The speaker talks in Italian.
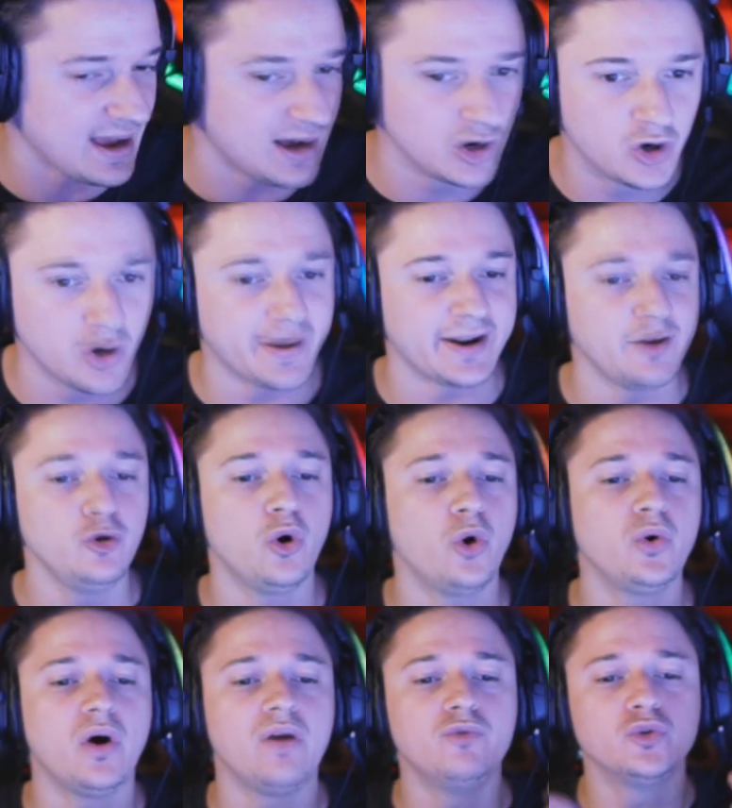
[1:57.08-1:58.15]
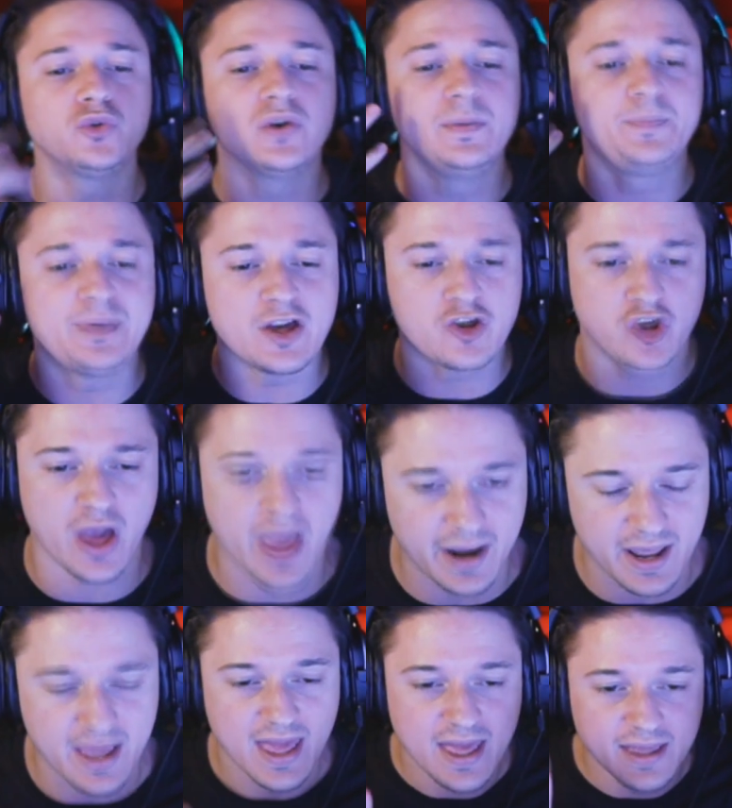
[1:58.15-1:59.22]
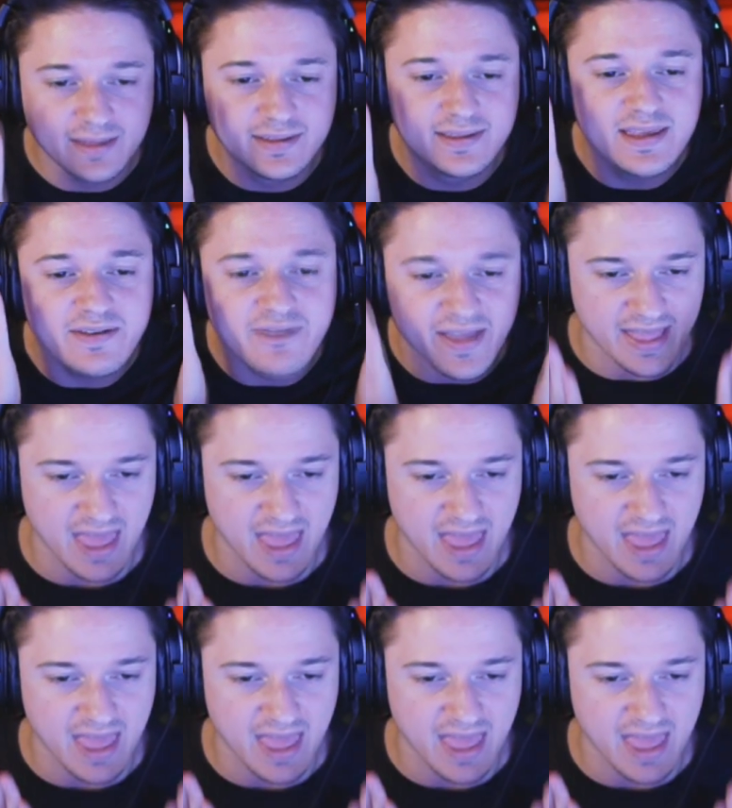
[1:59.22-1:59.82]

Che ancora non ho avuto il piacere di